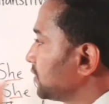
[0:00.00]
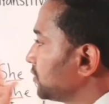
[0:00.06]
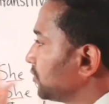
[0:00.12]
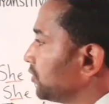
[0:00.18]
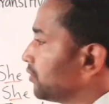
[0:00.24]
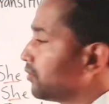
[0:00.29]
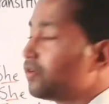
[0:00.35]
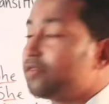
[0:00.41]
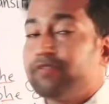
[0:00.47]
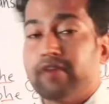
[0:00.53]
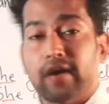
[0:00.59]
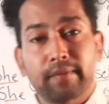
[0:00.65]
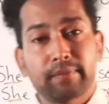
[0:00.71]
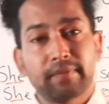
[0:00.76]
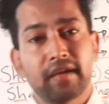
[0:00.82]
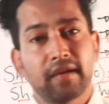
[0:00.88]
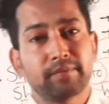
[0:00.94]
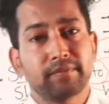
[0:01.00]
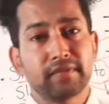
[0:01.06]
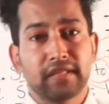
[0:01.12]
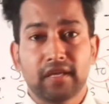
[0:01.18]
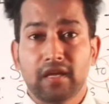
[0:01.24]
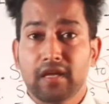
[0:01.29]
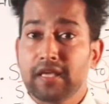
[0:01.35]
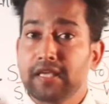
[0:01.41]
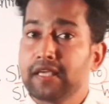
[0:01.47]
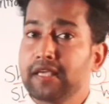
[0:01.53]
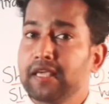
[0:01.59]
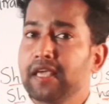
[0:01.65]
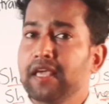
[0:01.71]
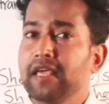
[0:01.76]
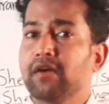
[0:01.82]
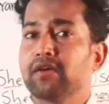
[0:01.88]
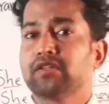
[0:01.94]
যদি কোনো ভার্বকে আপনি
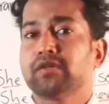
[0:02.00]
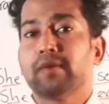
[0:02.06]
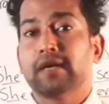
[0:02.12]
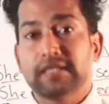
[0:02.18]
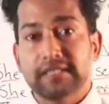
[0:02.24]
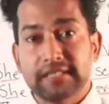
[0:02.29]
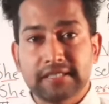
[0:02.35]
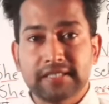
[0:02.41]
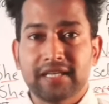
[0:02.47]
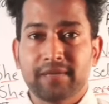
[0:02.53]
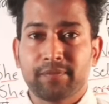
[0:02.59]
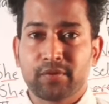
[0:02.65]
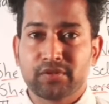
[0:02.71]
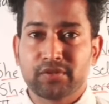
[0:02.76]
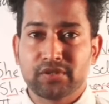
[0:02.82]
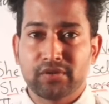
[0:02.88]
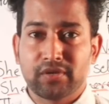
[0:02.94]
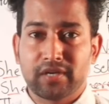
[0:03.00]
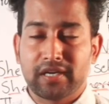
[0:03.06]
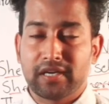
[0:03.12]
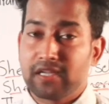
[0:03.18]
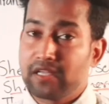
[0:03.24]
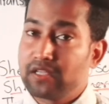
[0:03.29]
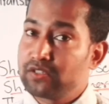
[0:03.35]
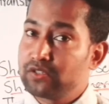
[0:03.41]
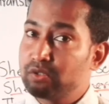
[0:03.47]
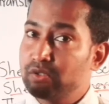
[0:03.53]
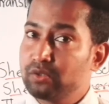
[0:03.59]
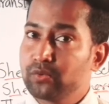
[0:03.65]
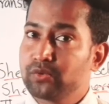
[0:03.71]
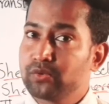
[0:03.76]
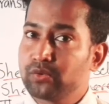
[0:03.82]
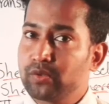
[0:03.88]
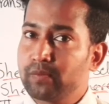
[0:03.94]
কে অথবা কি দিয়ে প্রশ্ন করেন যদি
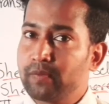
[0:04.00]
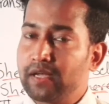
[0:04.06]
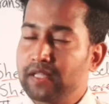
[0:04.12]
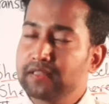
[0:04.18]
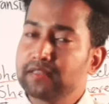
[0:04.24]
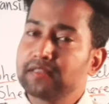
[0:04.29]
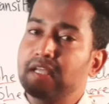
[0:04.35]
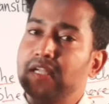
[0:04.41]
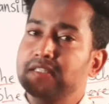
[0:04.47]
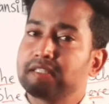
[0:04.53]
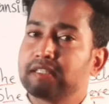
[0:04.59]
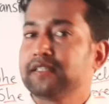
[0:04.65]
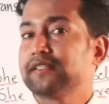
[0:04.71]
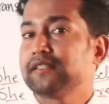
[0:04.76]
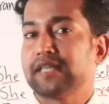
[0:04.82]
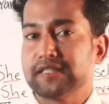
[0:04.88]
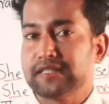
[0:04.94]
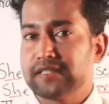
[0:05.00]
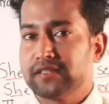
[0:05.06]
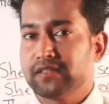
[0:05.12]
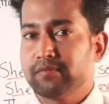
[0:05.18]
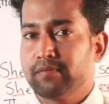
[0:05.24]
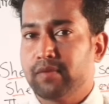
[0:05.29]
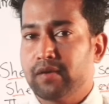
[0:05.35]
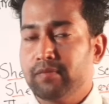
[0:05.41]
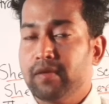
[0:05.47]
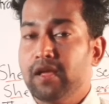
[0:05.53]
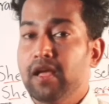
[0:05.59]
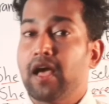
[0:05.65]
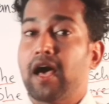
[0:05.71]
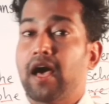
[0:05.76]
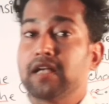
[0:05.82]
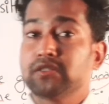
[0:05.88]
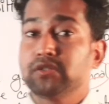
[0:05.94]
উত্তর পান তাহলে সেটি ট্রানজেটিভ ভার্ব
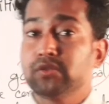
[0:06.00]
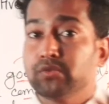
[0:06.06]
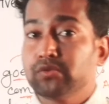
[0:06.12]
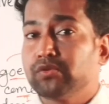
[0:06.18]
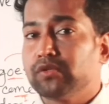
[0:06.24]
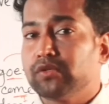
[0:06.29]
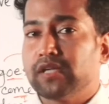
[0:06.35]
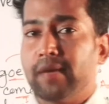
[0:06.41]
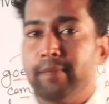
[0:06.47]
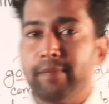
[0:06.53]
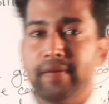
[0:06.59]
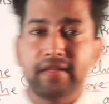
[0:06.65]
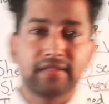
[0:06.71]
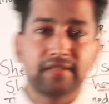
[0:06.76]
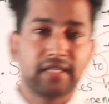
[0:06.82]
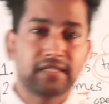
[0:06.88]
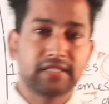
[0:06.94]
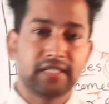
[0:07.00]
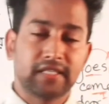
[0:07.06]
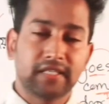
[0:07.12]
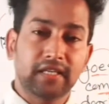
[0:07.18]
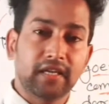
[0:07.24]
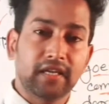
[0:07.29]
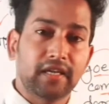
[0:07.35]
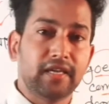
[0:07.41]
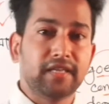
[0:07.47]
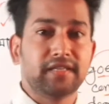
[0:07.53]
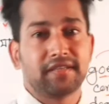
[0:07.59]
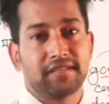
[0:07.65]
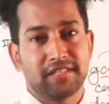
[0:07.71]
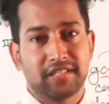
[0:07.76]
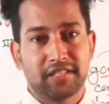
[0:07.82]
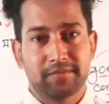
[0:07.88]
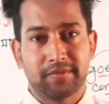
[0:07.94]
আর যদি উত্তর না পান তাহলে সেটি
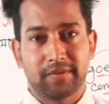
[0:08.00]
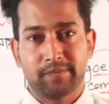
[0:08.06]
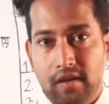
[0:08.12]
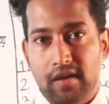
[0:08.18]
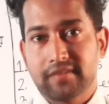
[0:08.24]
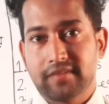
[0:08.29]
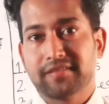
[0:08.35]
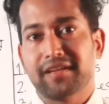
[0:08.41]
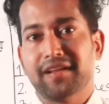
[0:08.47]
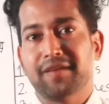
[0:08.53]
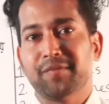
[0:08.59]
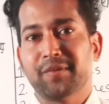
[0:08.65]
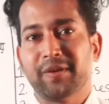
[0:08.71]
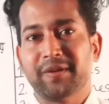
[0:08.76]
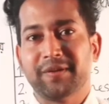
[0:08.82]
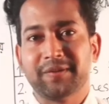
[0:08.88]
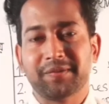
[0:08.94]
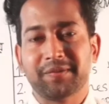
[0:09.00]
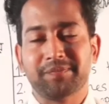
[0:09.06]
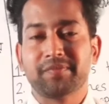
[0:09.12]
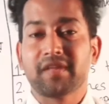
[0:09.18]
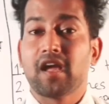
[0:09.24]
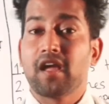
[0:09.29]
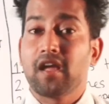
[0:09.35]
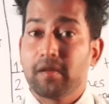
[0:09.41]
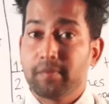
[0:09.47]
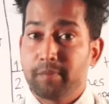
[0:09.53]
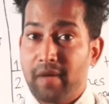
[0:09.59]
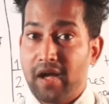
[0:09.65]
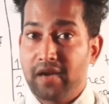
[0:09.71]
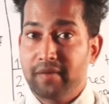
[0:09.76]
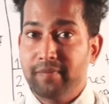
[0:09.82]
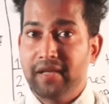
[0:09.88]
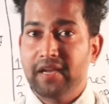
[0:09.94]
ইনট্রানজেটিভ ভার্ব আসসালামু আলাইকুম
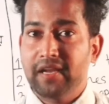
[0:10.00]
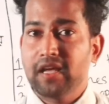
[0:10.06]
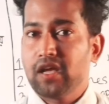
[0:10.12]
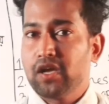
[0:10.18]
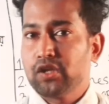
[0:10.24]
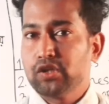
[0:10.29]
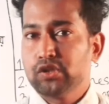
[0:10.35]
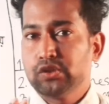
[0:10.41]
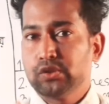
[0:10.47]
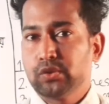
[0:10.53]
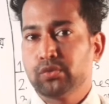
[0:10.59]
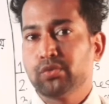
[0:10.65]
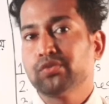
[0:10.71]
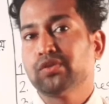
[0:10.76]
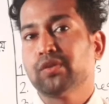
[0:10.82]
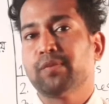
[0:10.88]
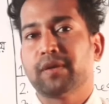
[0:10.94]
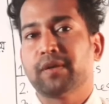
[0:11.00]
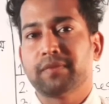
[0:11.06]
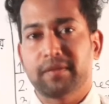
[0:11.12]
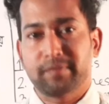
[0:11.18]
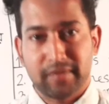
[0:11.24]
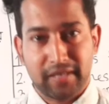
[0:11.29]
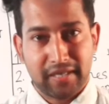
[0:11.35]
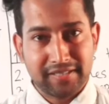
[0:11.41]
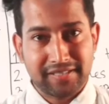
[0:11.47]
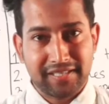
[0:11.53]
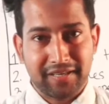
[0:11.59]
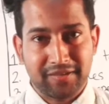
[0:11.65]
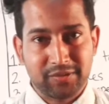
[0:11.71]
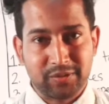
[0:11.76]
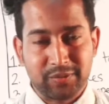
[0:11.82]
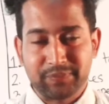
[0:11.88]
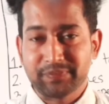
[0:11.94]
ভার্বের চতুর্থ পর্বে আপনাকে
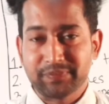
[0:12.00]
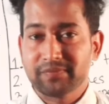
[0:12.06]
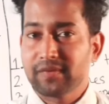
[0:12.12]
স্বাগতম